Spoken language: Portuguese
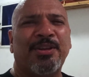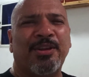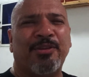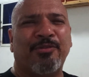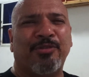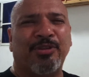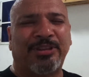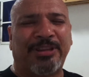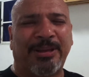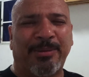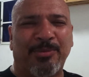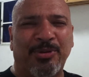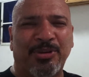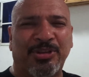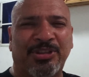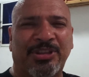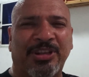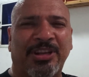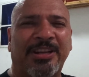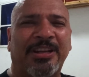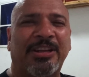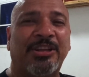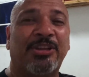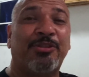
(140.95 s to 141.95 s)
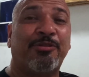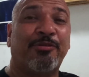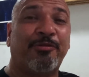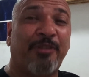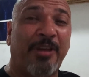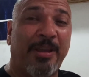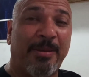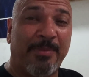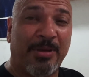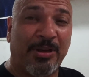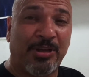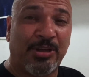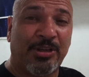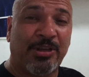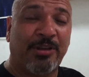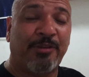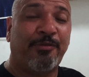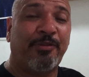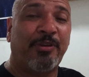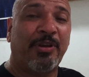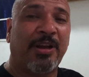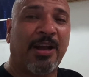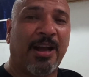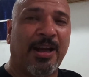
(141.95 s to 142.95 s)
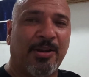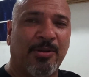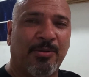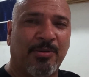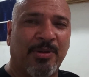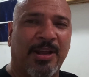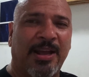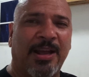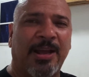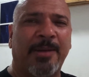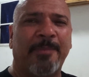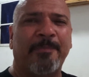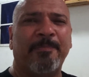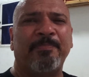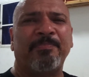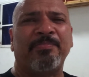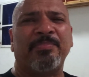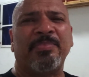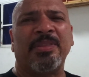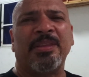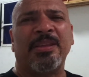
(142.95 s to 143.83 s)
Eu vou estar tá mostrando as fêmeas que ficaram lá